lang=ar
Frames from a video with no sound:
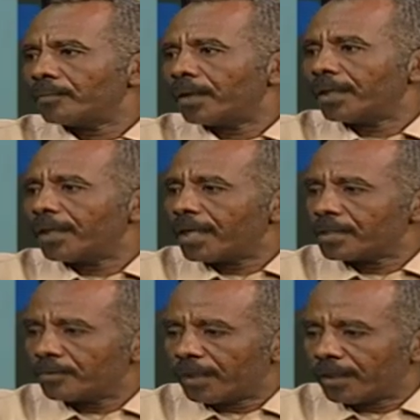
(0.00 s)
انا
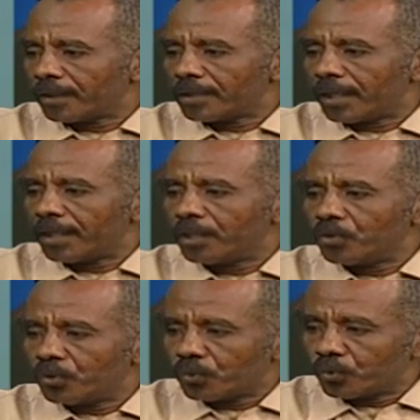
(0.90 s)
لازم احرص على
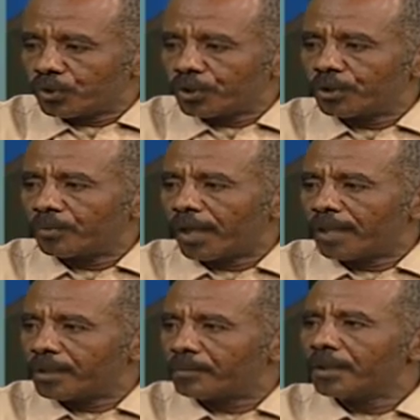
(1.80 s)
انه يكون عندي
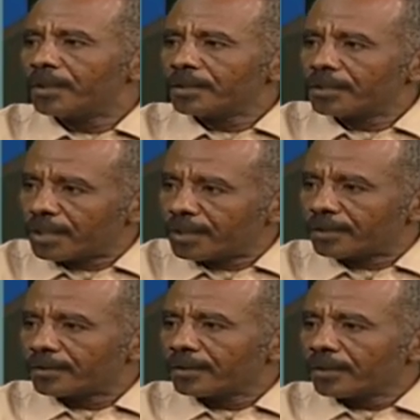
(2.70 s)
معلم
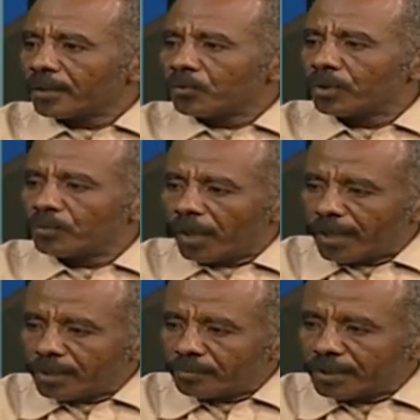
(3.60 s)
جيد
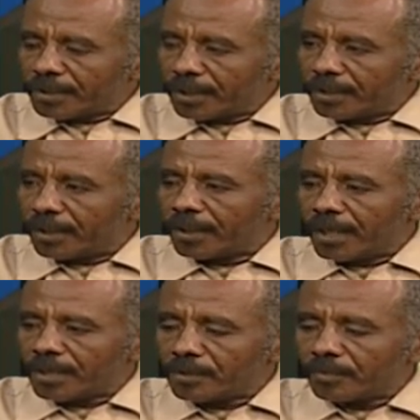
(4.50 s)
والمعلم الجيد
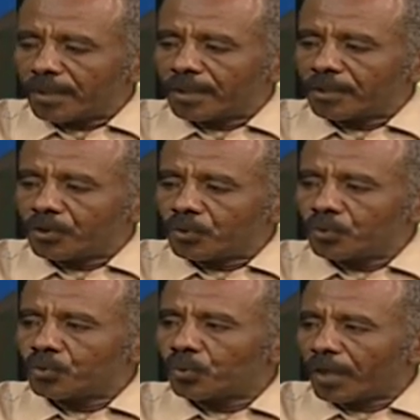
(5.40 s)
لازم انا اديه
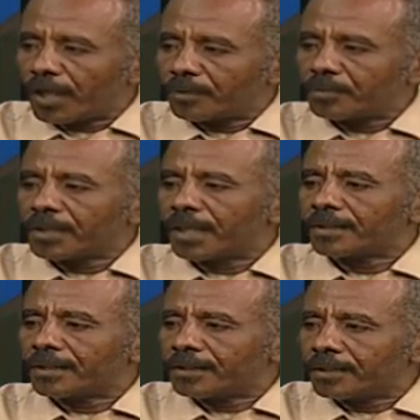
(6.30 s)
جرعات بتاع
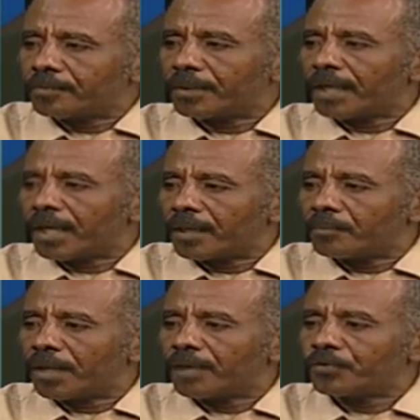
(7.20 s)
التدريب
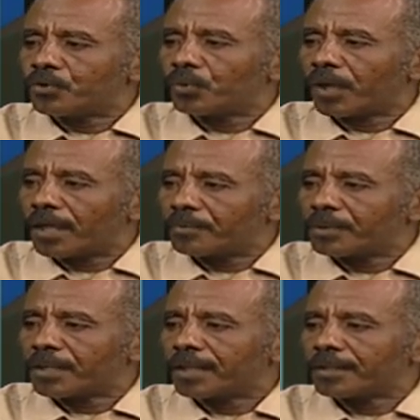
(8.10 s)
الان ما في جرعات
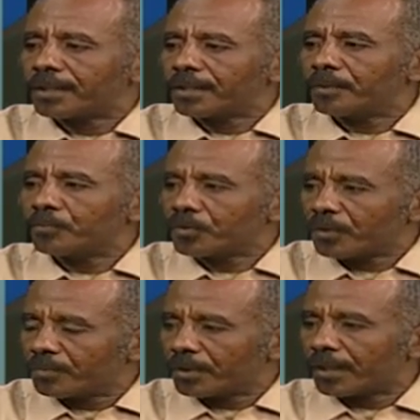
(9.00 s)
بتاع التدريب
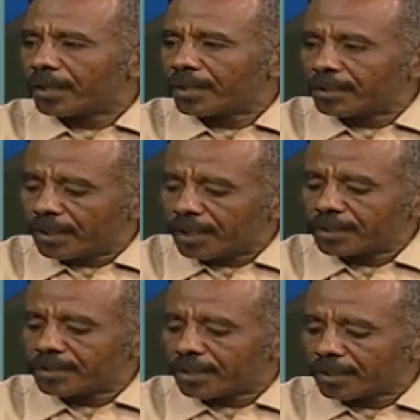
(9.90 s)
مستمره يعني الان
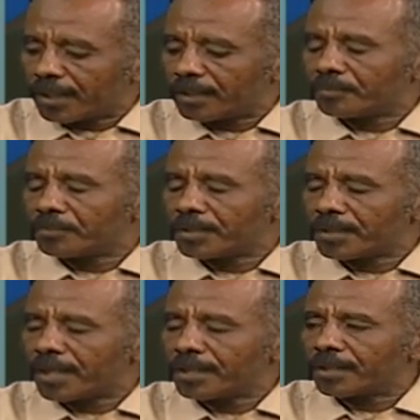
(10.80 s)
اذا كانت
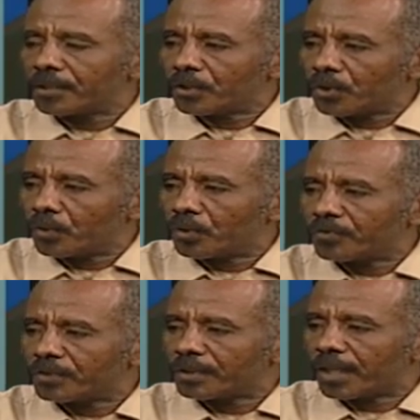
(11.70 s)
ميزانيه الدوله
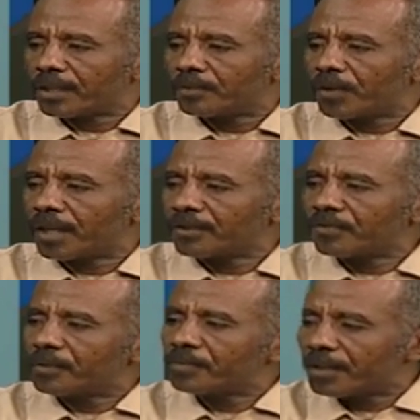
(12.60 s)
في التعليم 1%
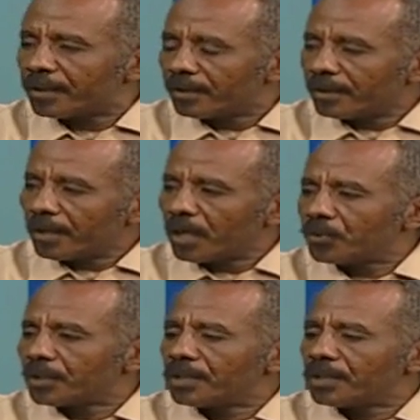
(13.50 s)
او 2%